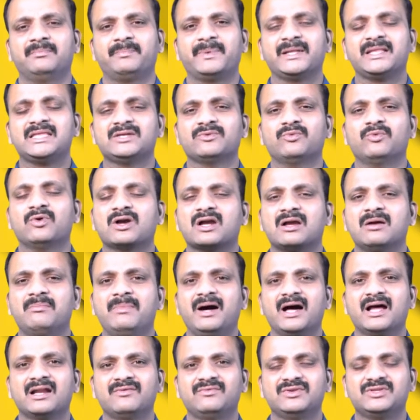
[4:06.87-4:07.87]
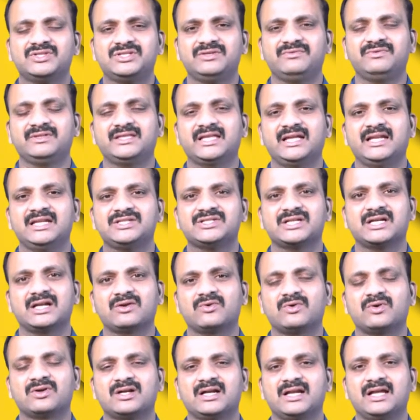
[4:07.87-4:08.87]
ప్రతి ఒక్క మానవ జీవితాన్ని
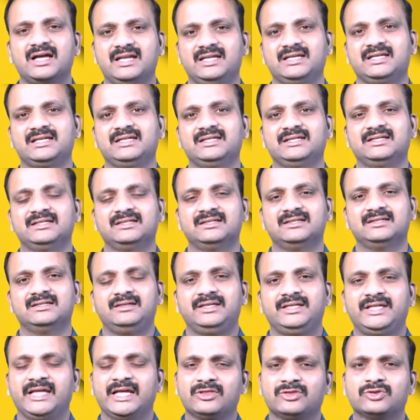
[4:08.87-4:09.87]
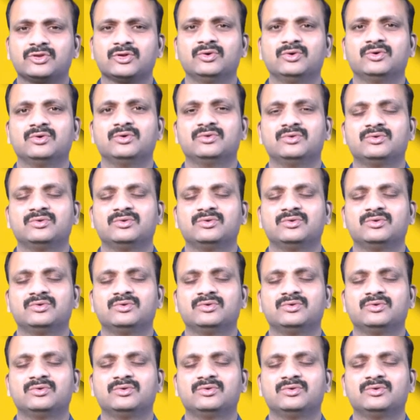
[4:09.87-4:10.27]
చెడగొట్టడానికి ఎంతో